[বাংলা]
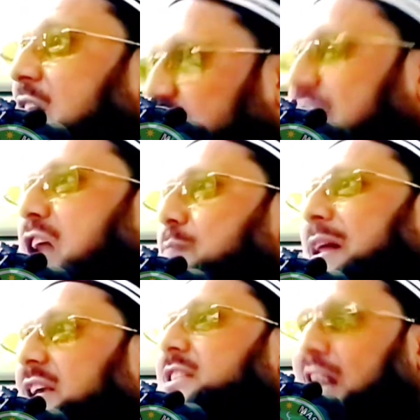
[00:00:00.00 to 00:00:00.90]
পারি সেটা
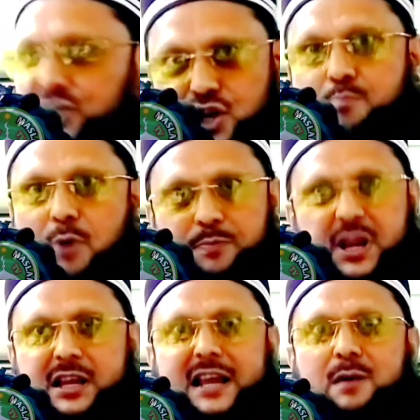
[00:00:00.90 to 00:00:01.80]
আমাদের দ্বারা সম্ভব
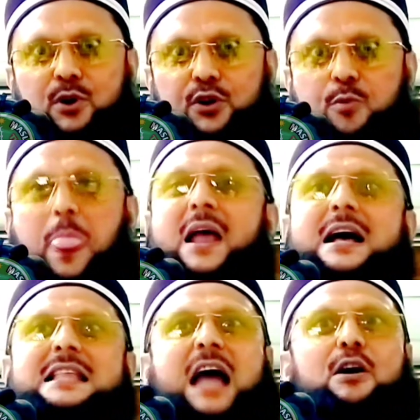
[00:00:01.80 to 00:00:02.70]
ঠিক কিনা বলুন
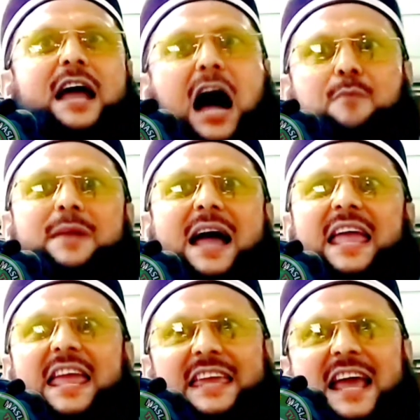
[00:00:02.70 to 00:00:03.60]
তাহলে আমরা
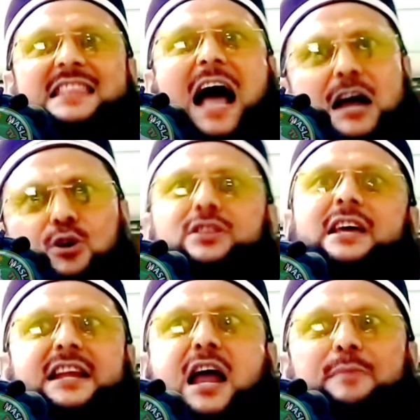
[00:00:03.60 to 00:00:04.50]
এই ঈদ
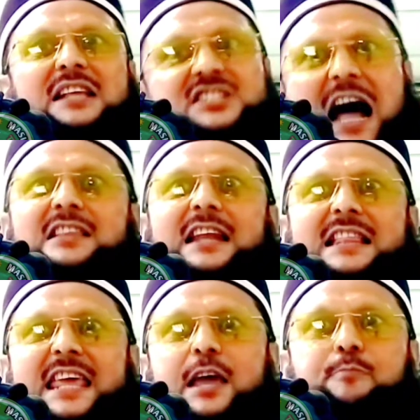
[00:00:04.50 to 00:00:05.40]
আনন্দের নামে চাঁদ
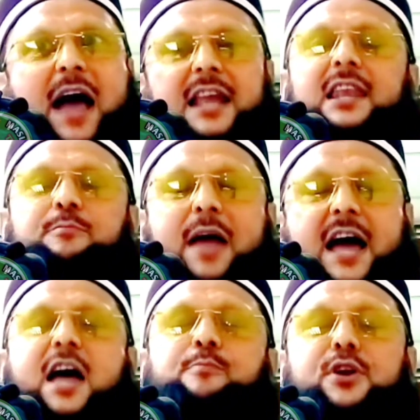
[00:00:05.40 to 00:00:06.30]
রাতে বেহাল
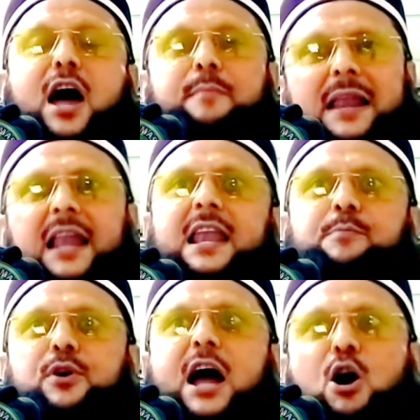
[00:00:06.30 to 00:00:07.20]
বেহায়াপনা
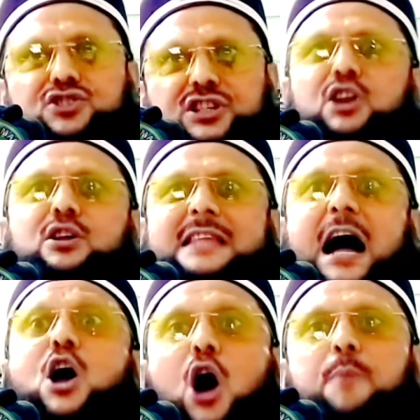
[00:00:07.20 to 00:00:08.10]
বেলাল্লাপনা অশ্লীলতা
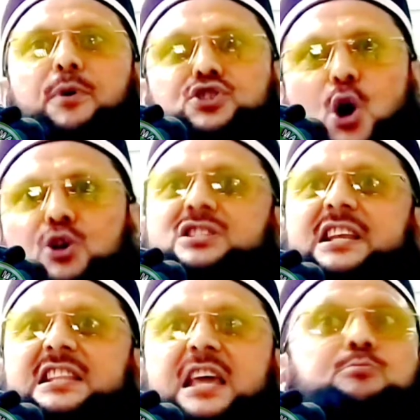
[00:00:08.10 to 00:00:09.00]

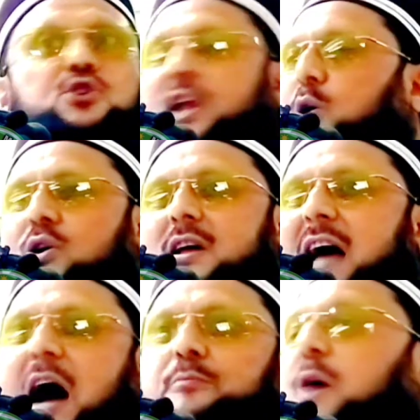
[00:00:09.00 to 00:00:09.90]
অপসংস্কৃতি মোটেও
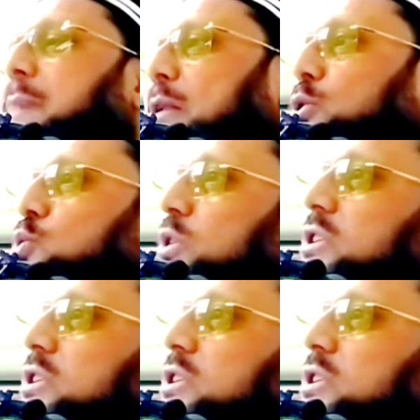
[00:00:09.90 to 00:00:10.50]
আমরা পালন